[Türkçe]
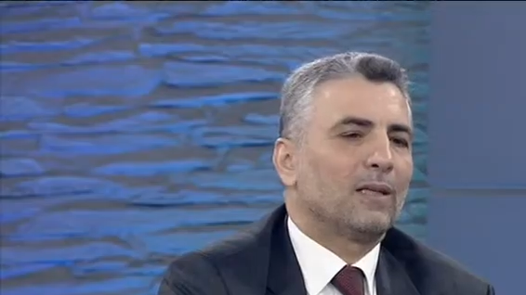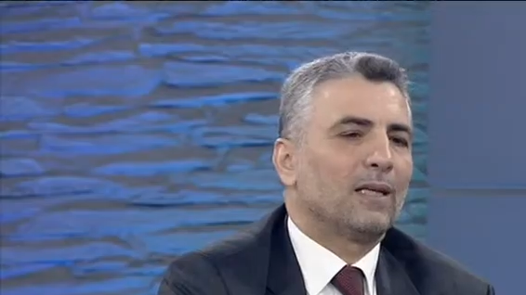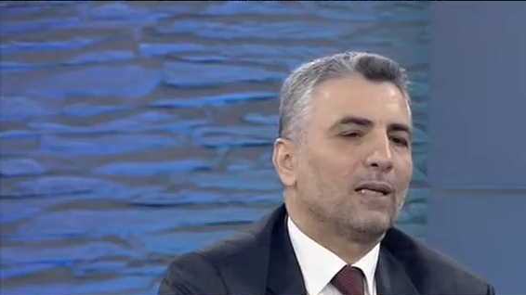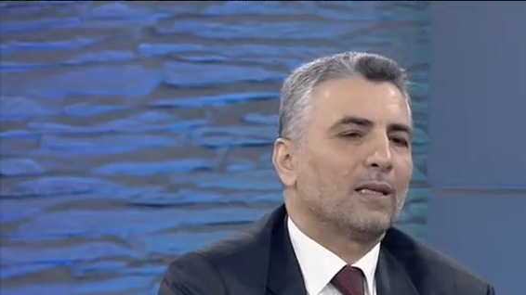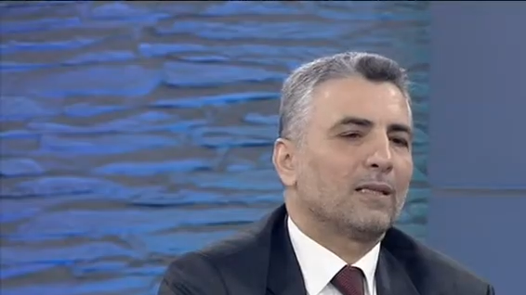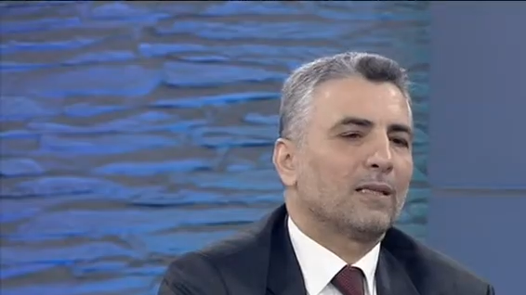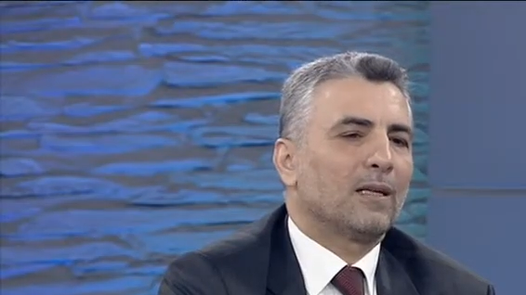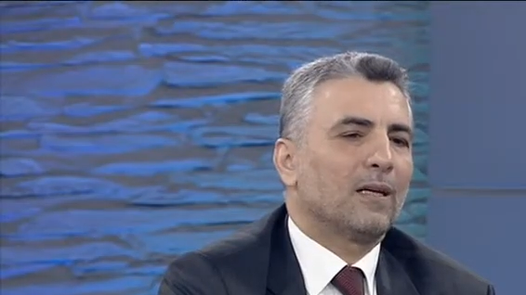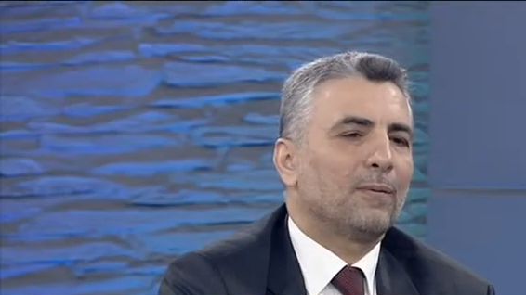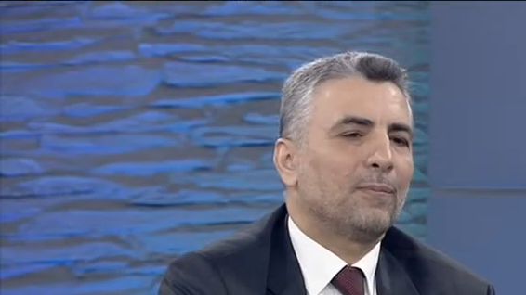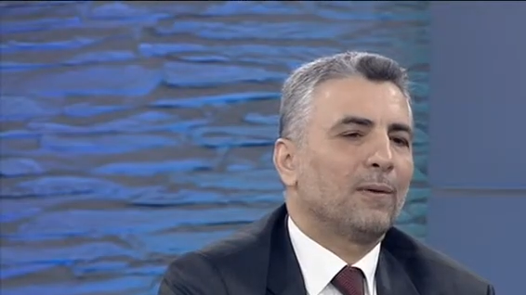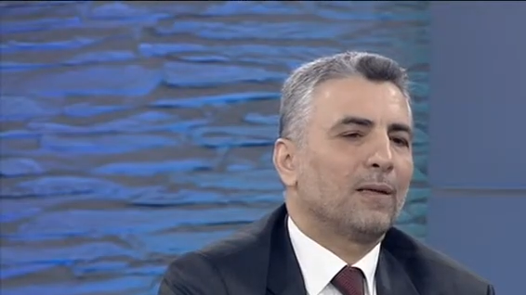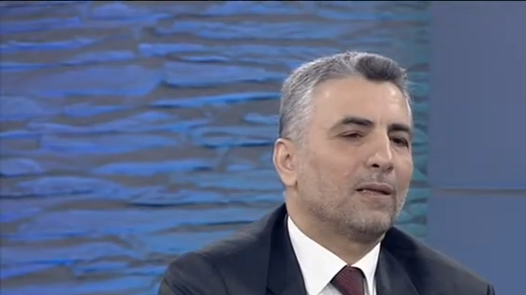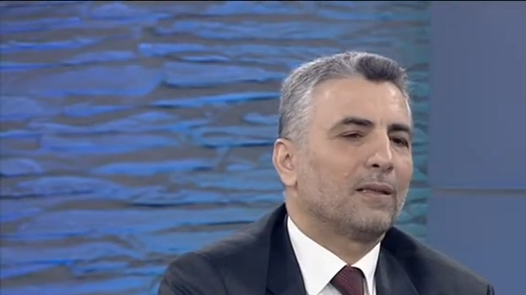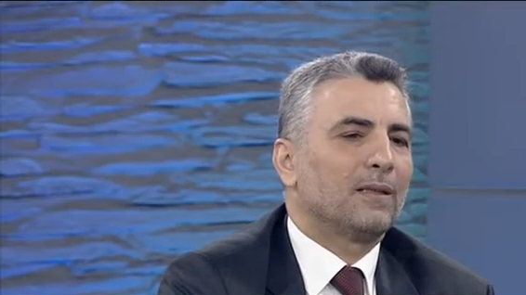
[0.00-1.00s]
gerekse AK
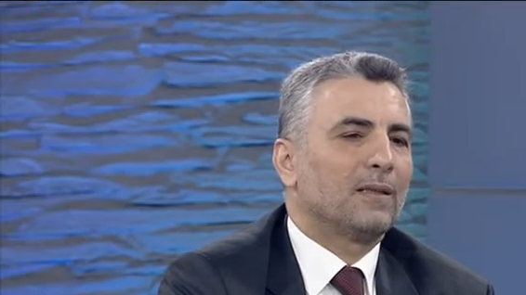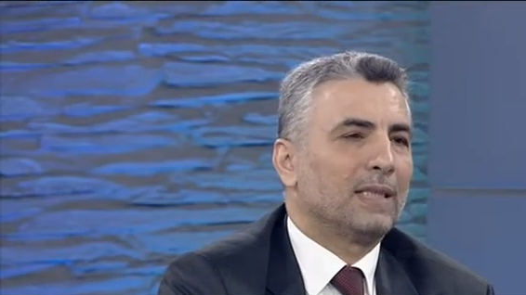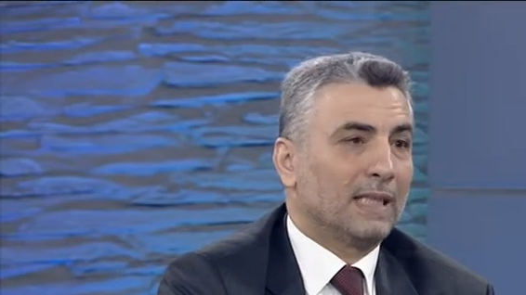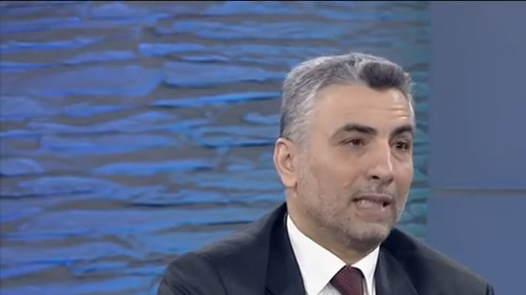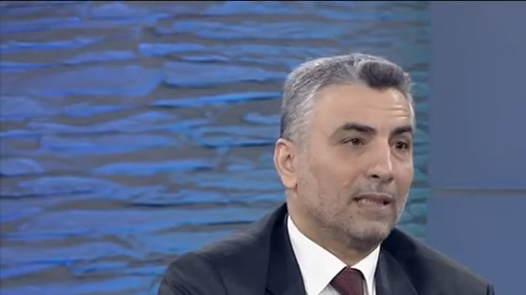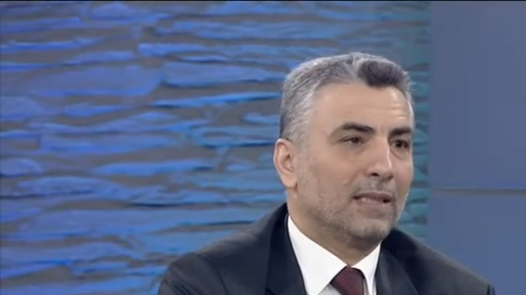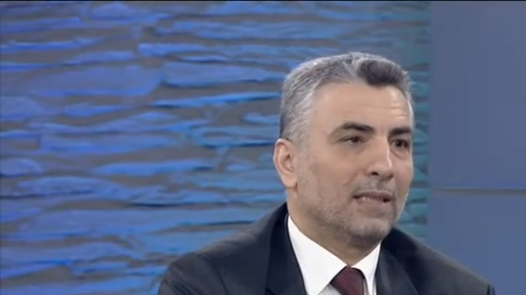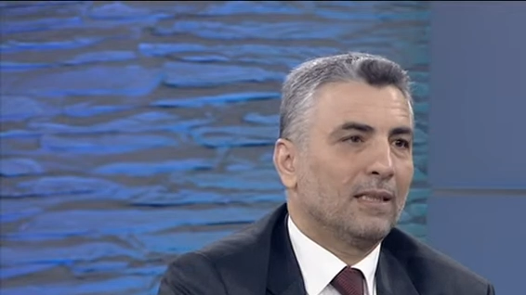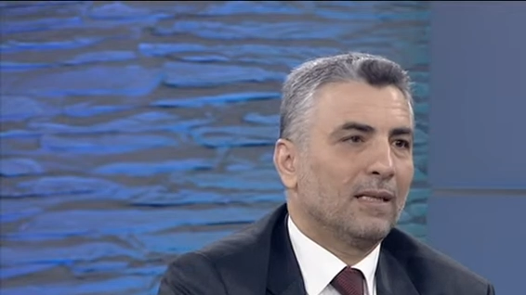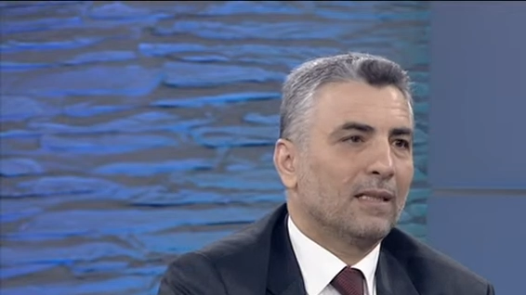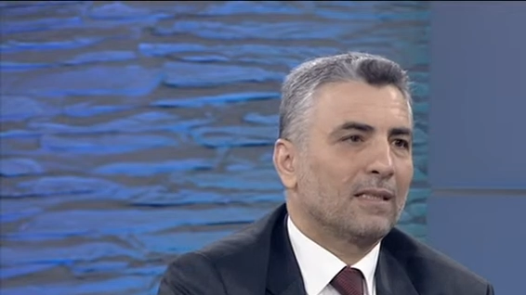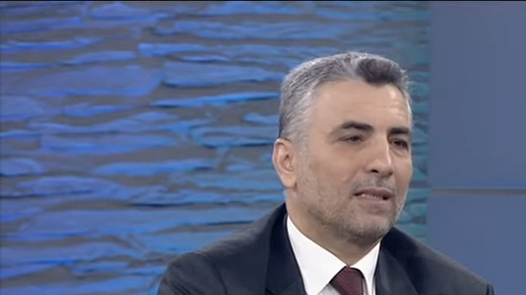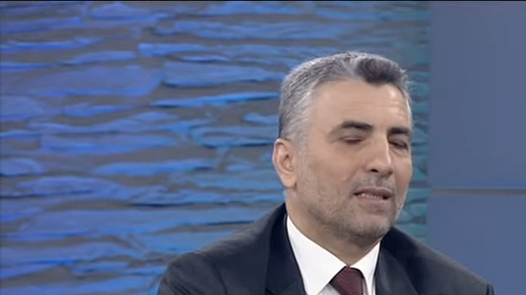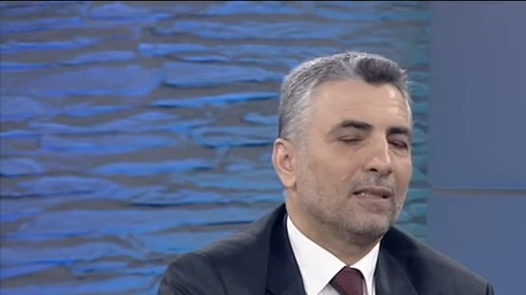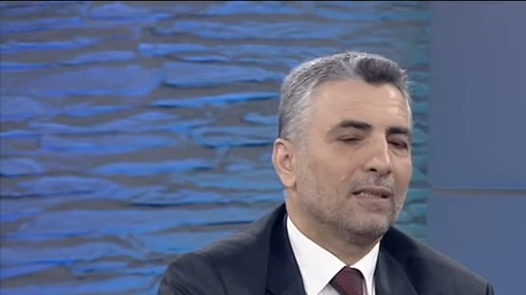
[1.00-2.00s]
Parti dikkat
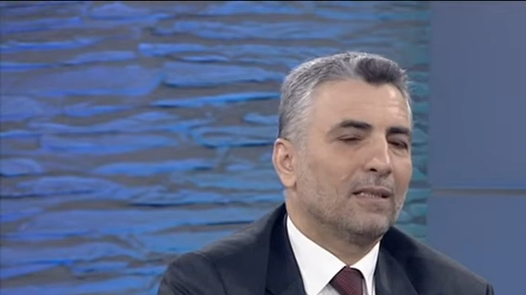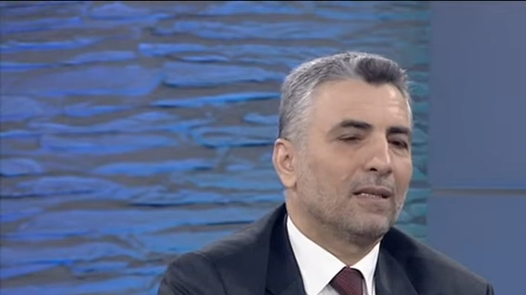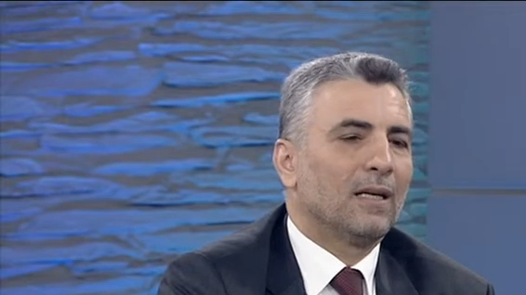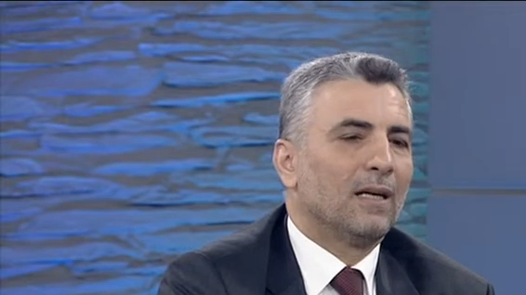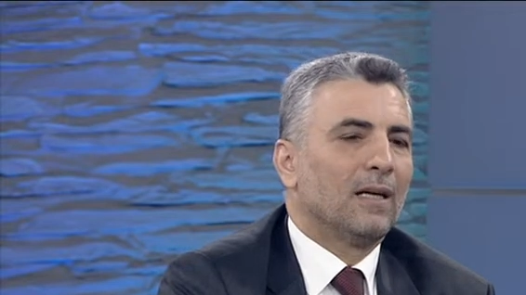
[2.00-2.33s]
ederseniz